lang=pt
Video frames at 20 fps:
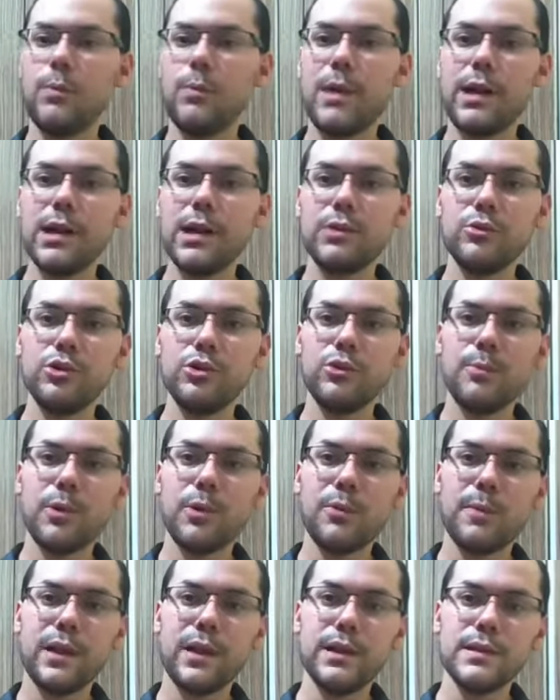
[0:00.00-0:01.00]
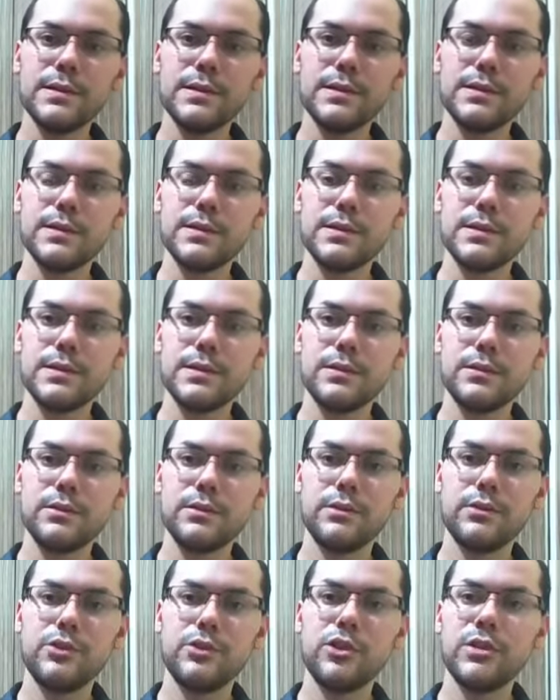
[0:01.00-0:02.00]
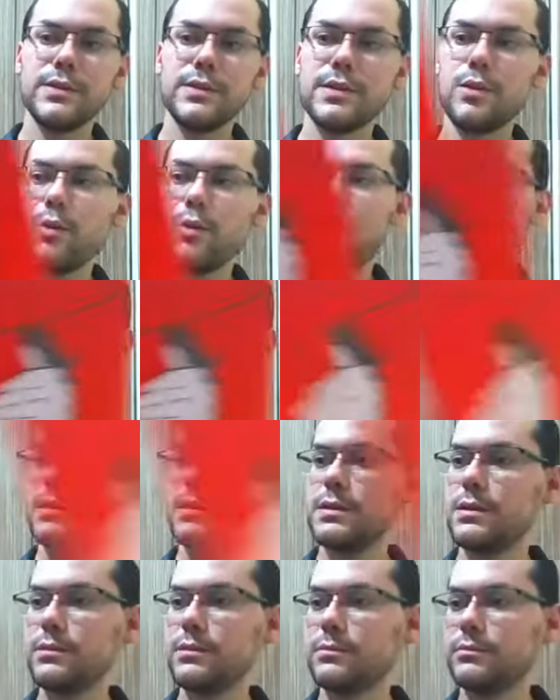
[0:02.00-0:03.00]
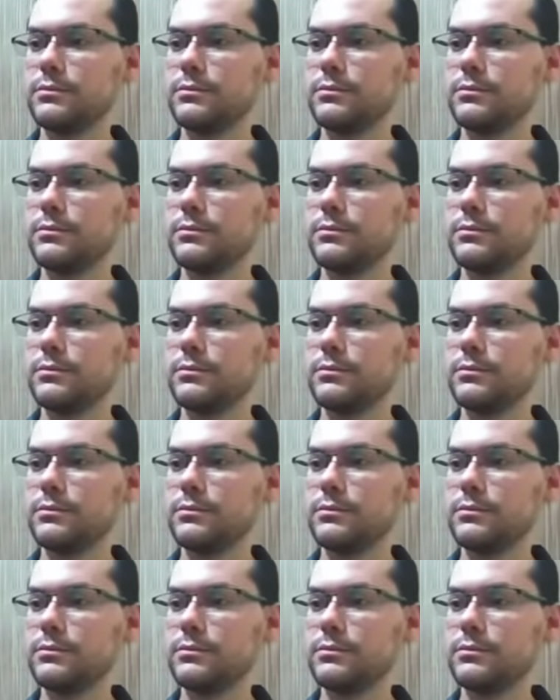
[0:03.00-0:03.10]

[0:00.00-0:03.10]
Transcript: Pagador de Promessas, Dias Gomes,